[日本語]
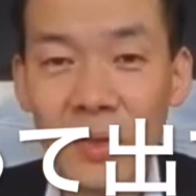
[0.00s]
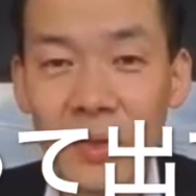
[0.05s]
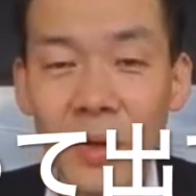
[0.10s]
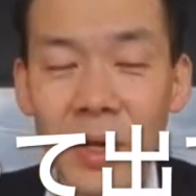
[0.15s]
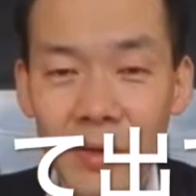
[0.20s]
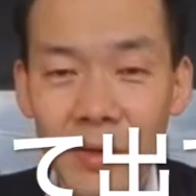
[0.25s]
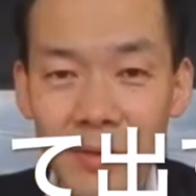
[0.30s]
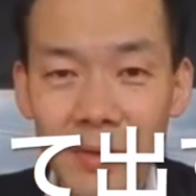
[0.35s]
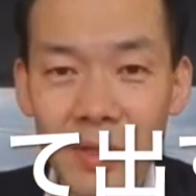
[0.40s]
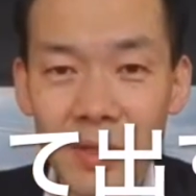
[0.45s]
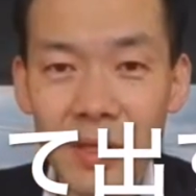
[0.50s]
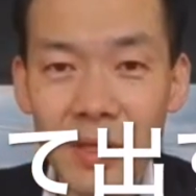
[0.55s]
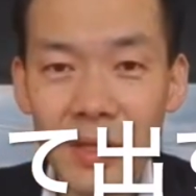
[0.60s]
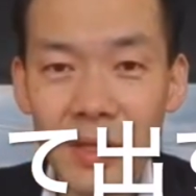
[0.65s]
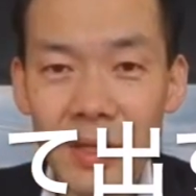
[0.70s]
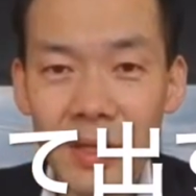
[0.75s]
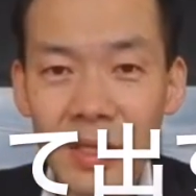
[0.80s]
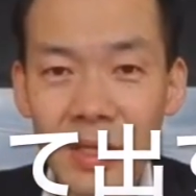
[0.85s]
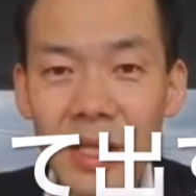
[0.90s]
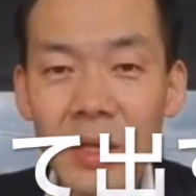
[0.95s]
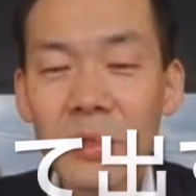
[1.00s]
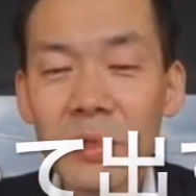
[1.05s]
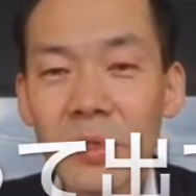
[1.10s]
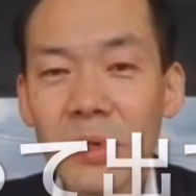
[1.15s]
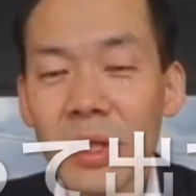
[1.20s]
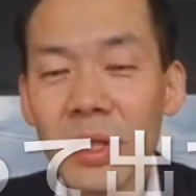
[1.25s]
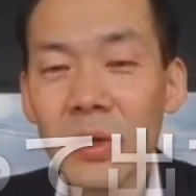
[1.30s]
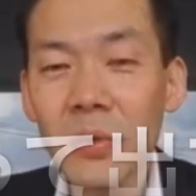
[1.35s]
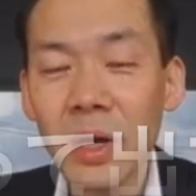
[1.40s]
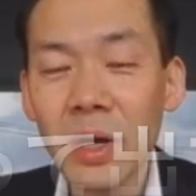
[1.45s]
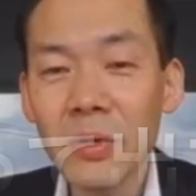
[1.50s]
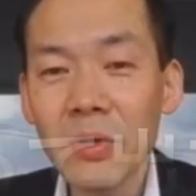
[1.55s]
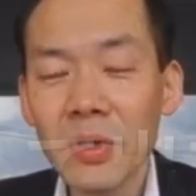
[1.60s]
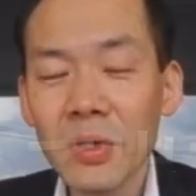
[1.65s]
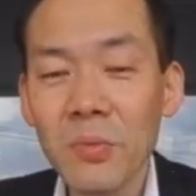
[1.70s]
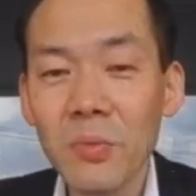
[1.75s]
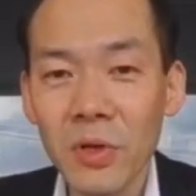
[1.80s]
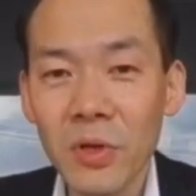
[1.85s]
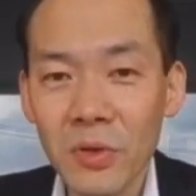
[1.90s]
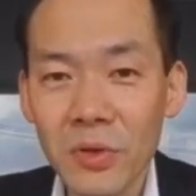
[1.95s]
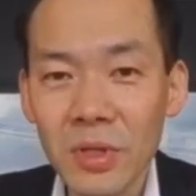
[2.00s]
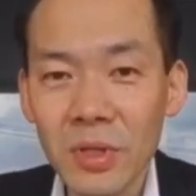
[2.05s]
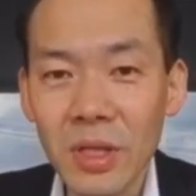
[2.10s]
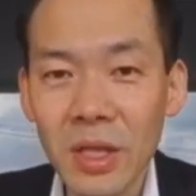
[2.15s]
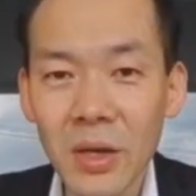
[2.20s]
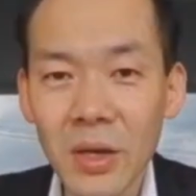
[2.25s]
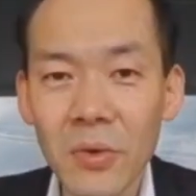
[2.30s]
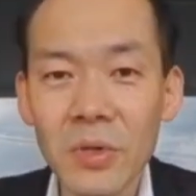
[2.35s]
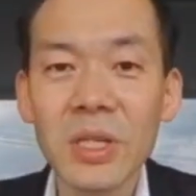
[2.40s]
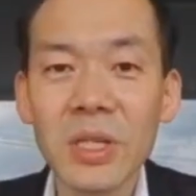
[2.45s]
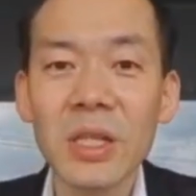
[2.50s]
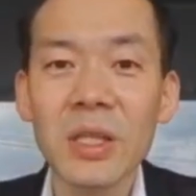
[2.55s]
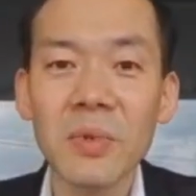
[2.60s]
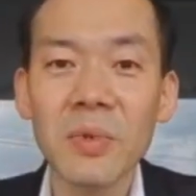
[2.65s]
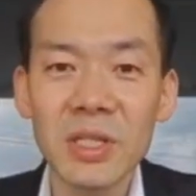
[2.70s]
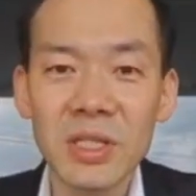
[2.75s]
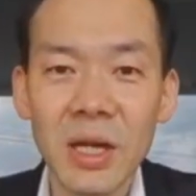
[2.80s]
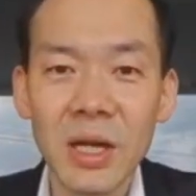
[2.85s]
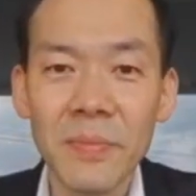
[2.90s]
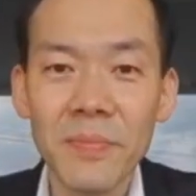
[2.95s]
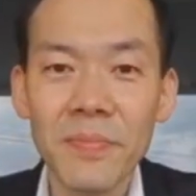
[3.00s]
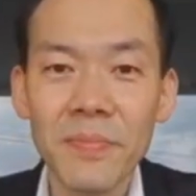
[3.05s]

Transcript: いる、でもそれで終わる人もいるっておっしゃってました。